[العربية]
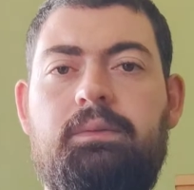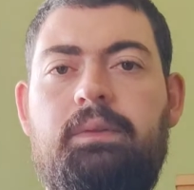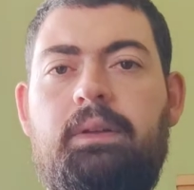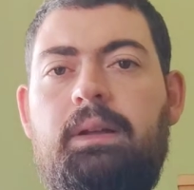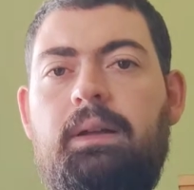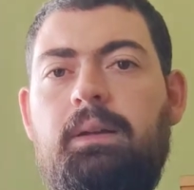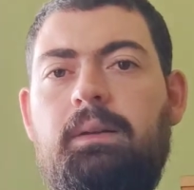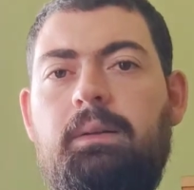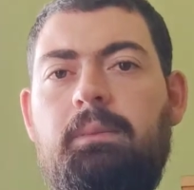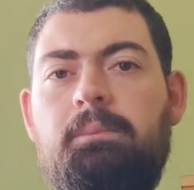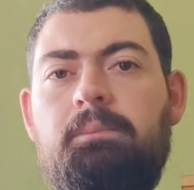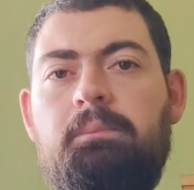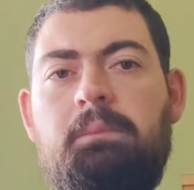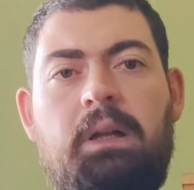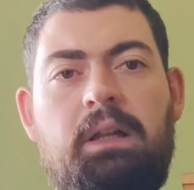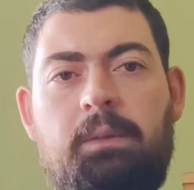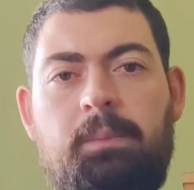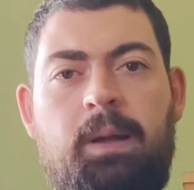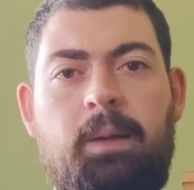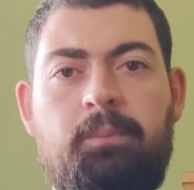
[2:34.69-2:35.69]

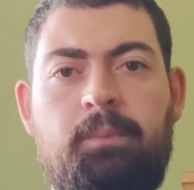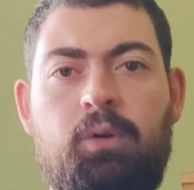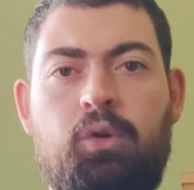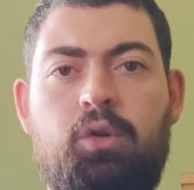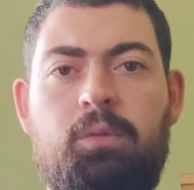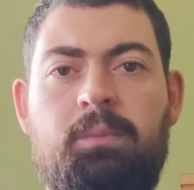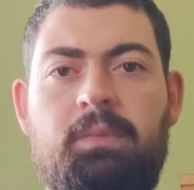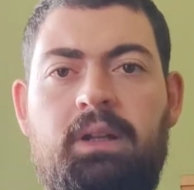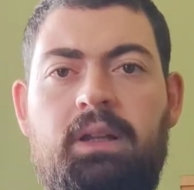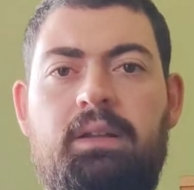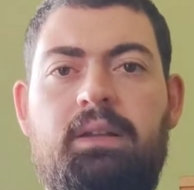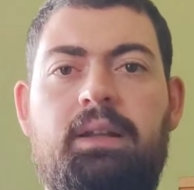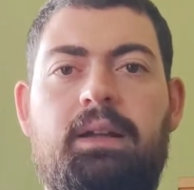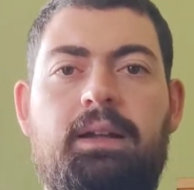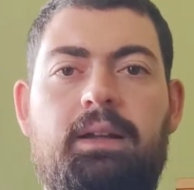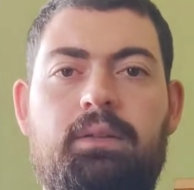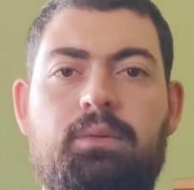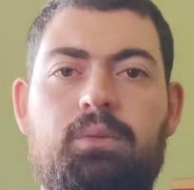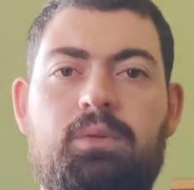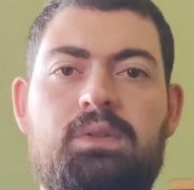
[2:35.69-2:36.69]
فانا بخبركم من هلا
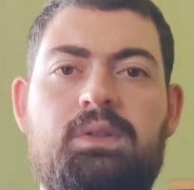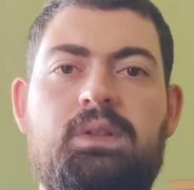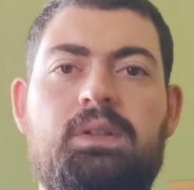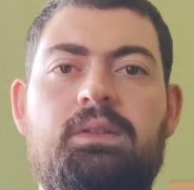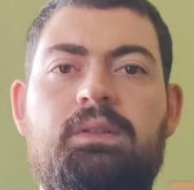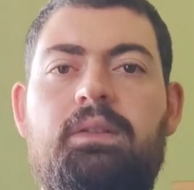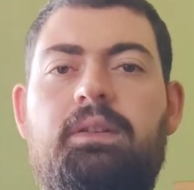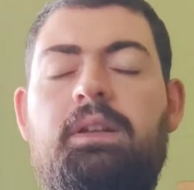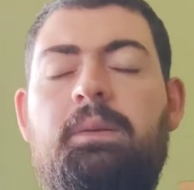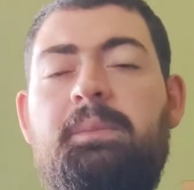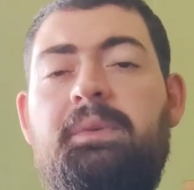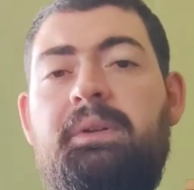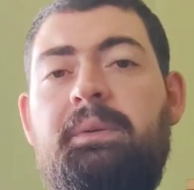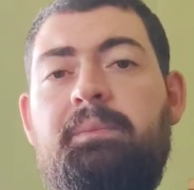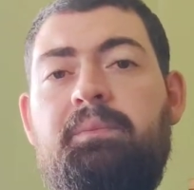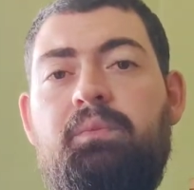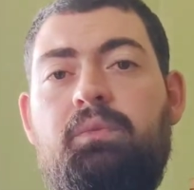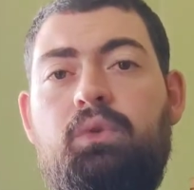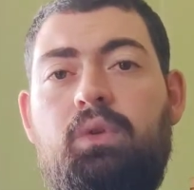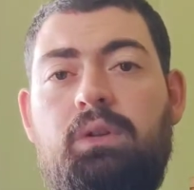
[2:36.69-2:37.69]
انه قصه اللعبه
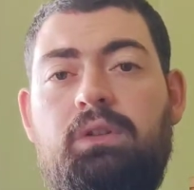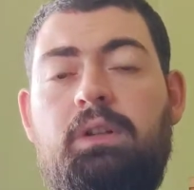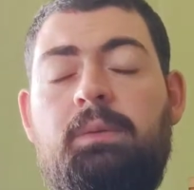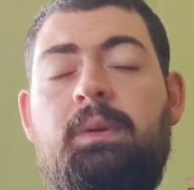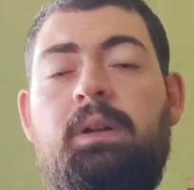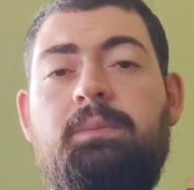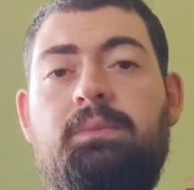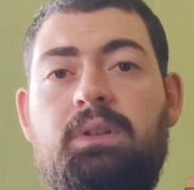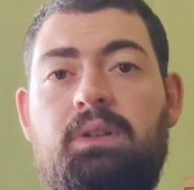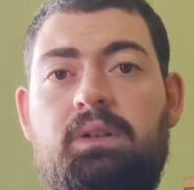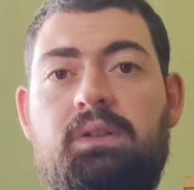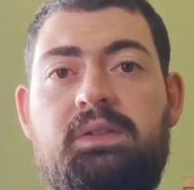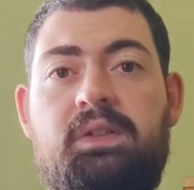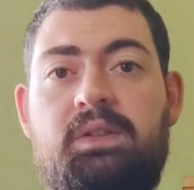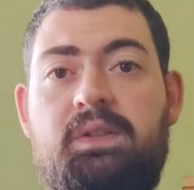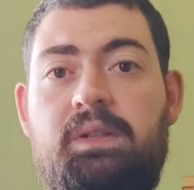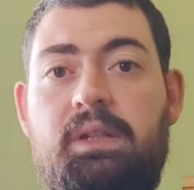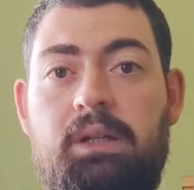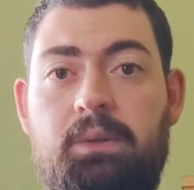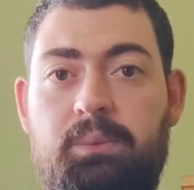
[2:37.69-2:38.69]
تعتبر من
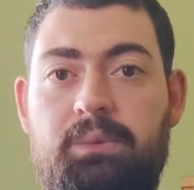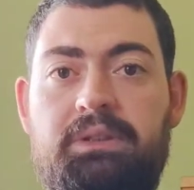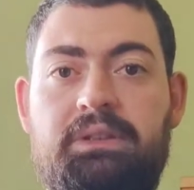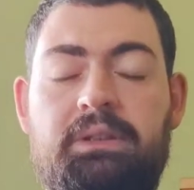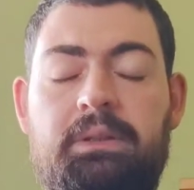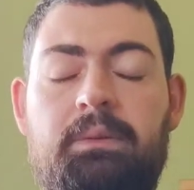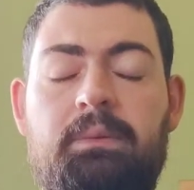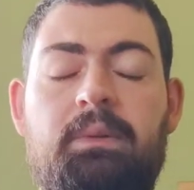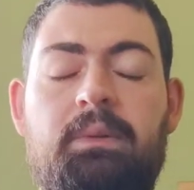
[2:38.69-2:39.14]
القصص القويه